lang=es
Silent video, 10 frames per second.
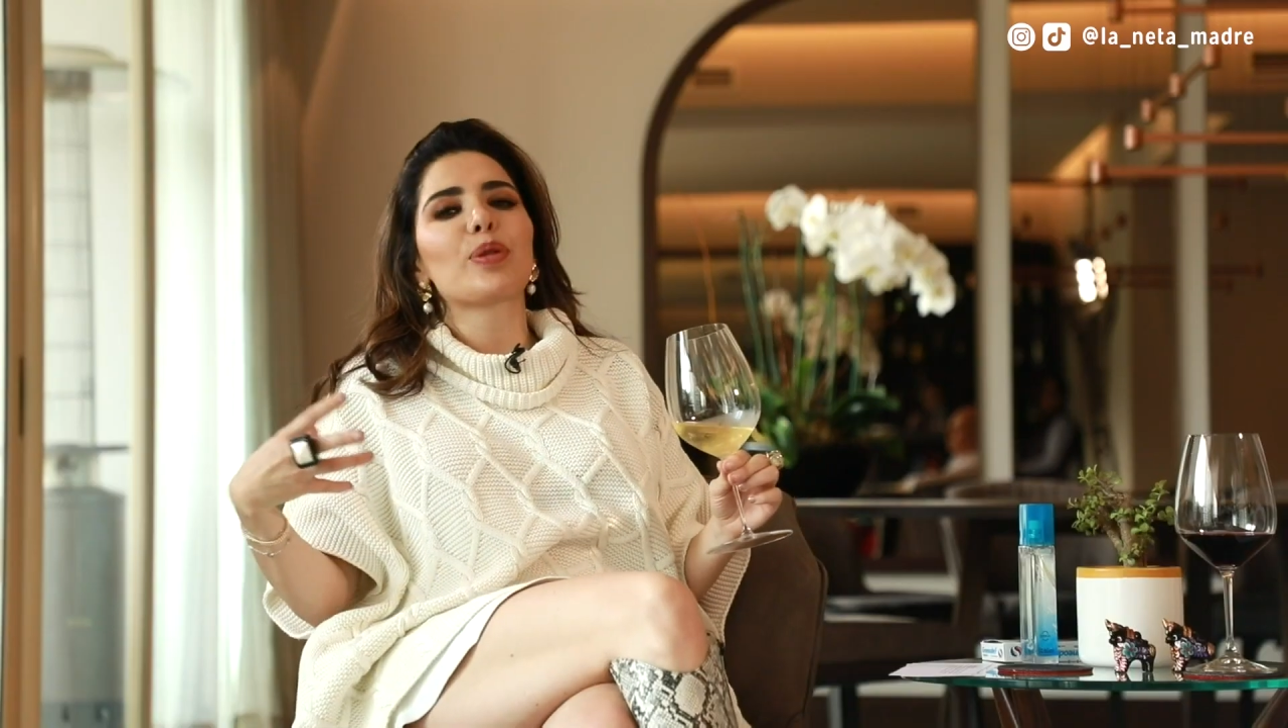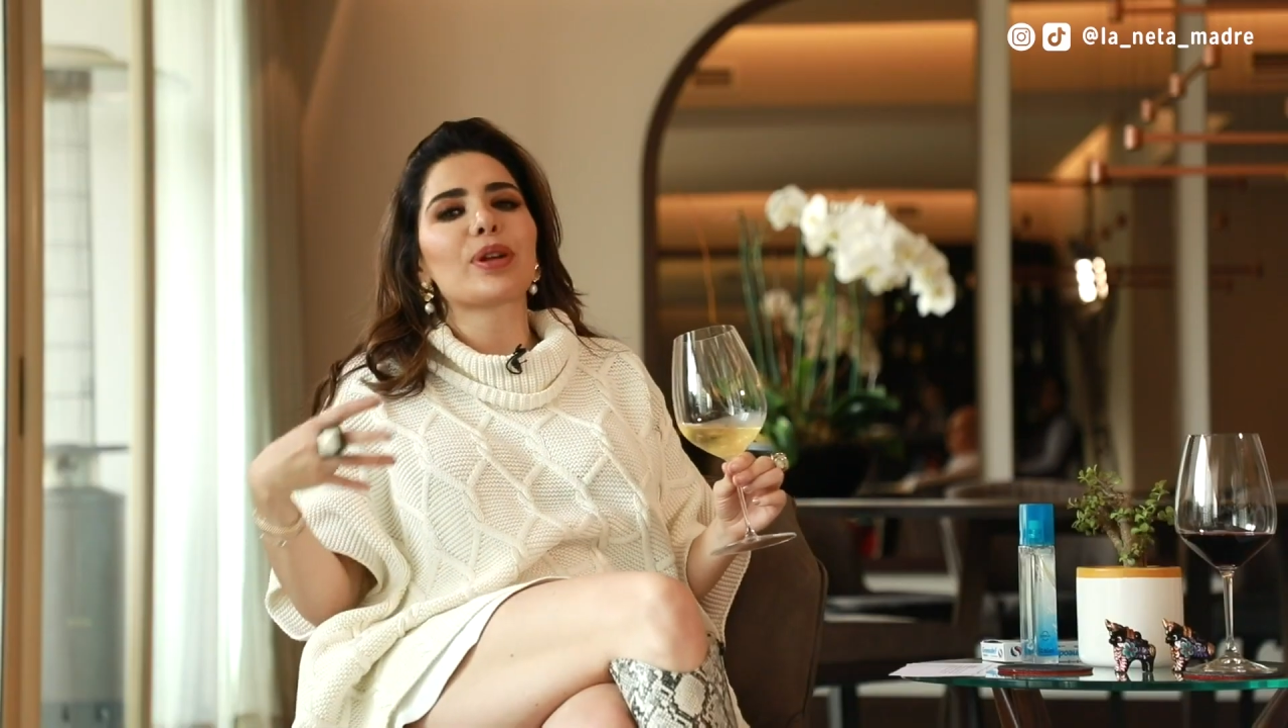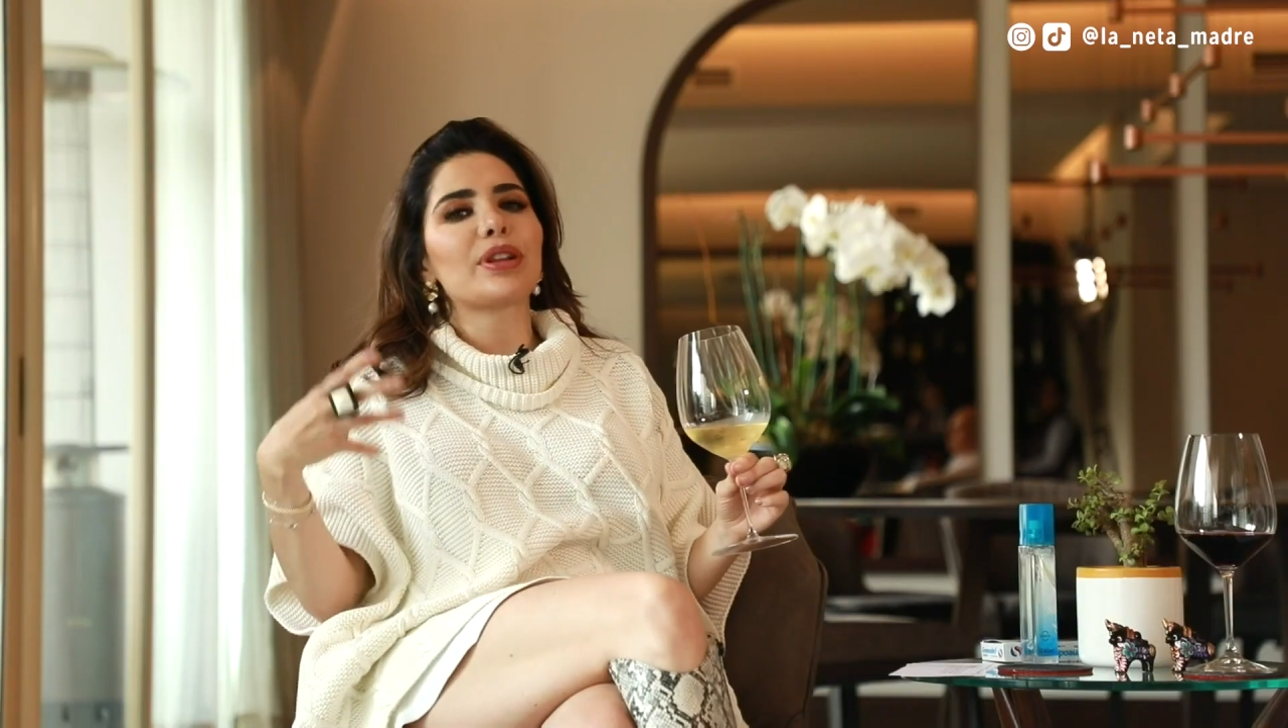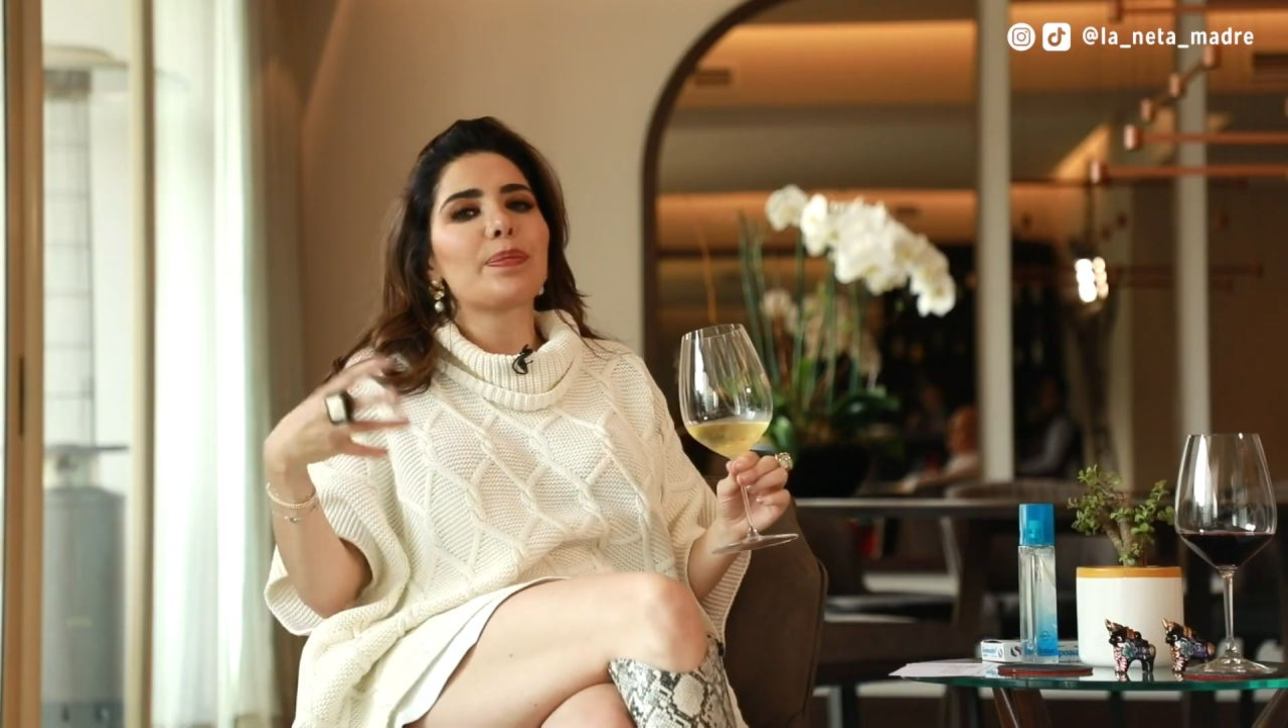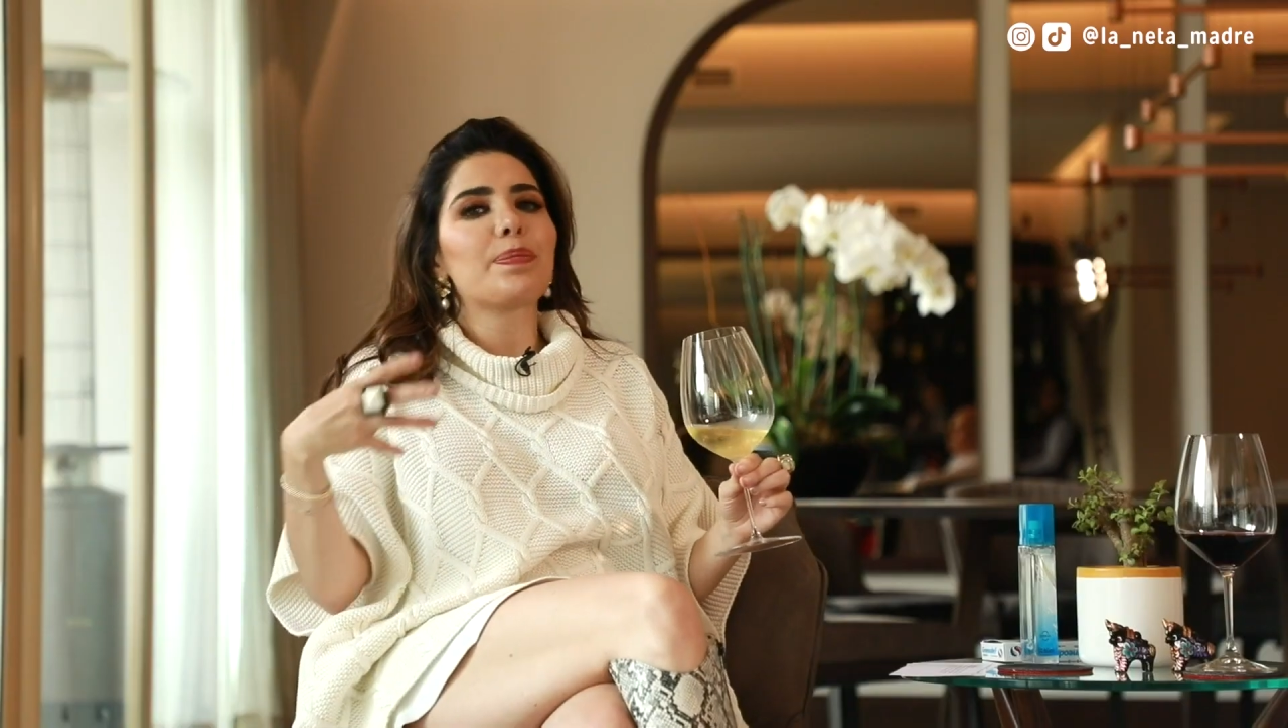
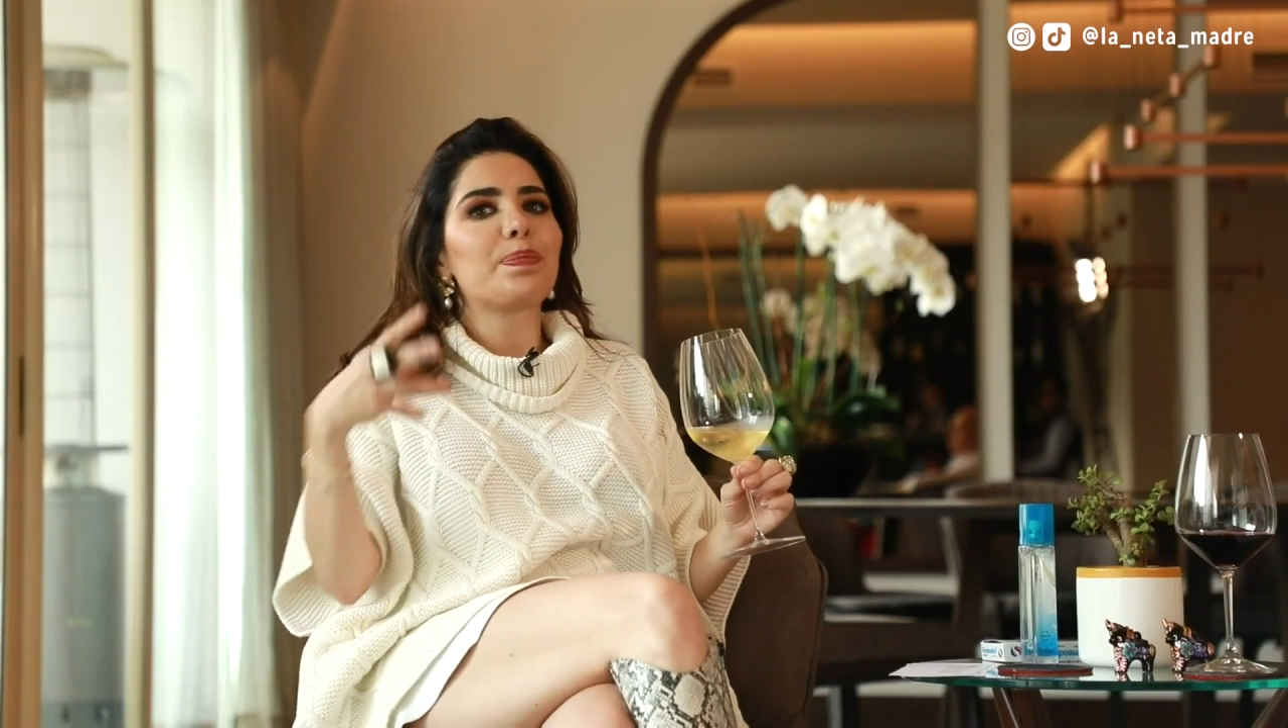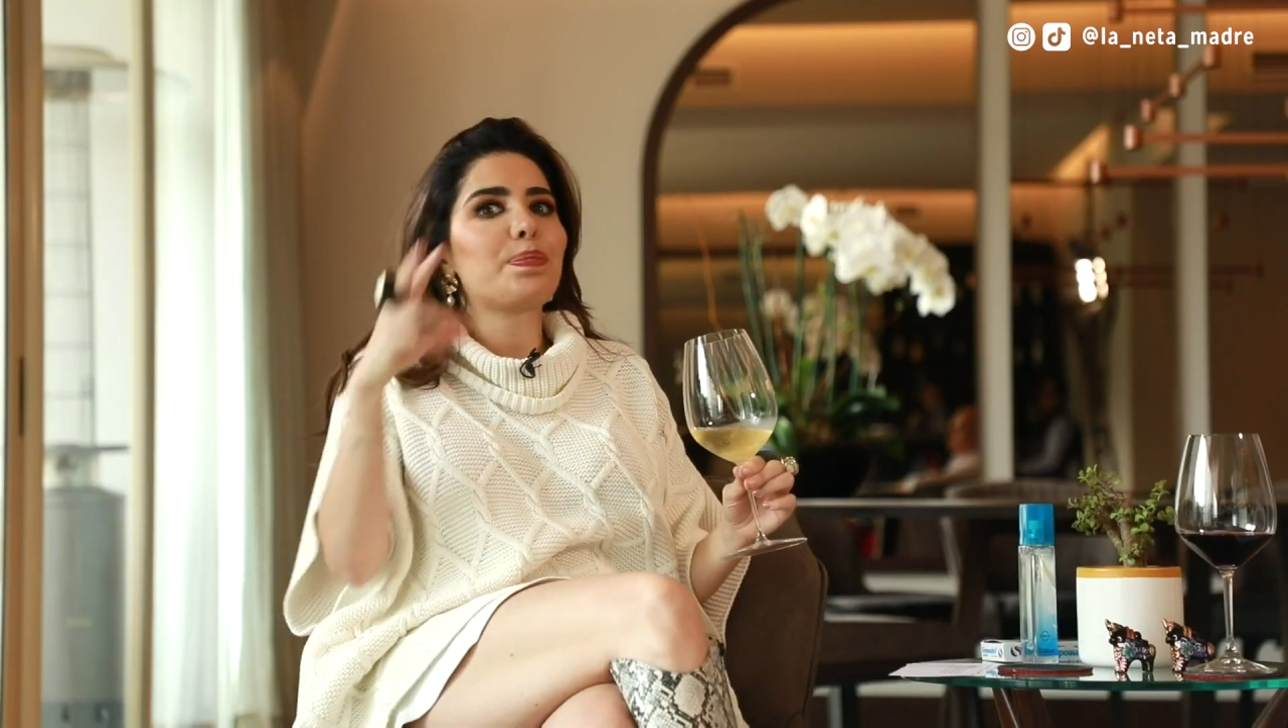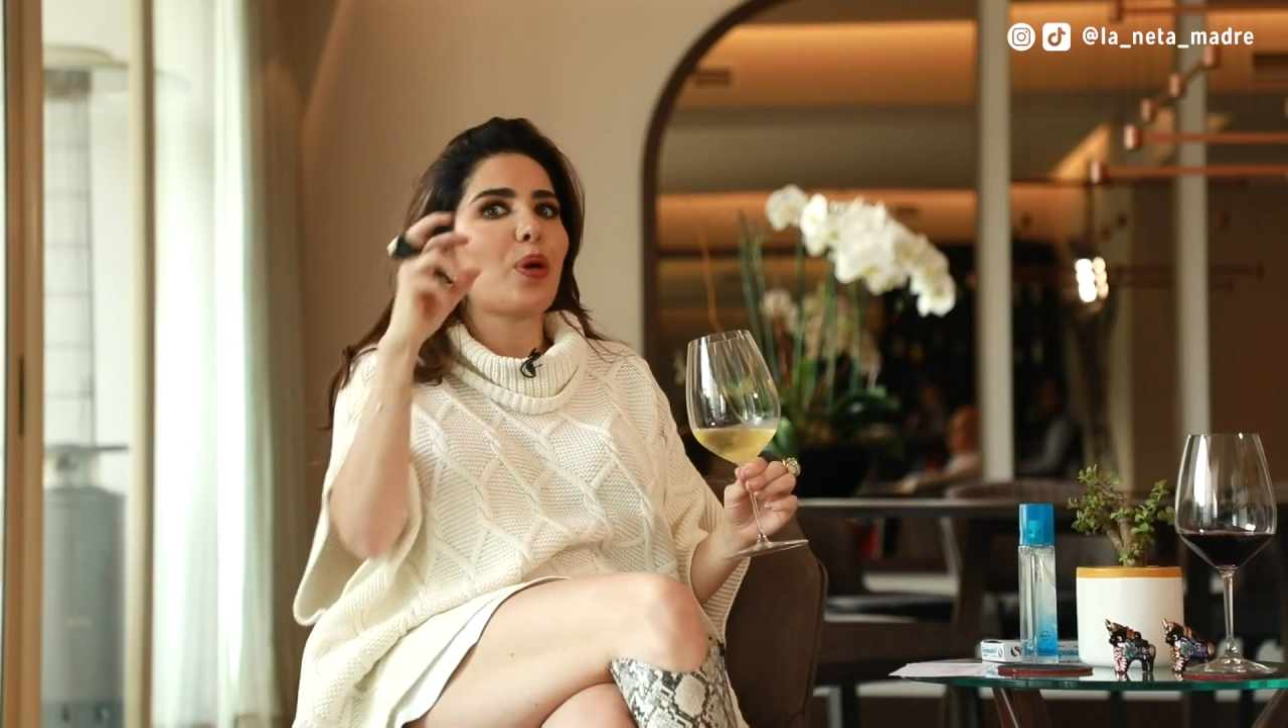porque te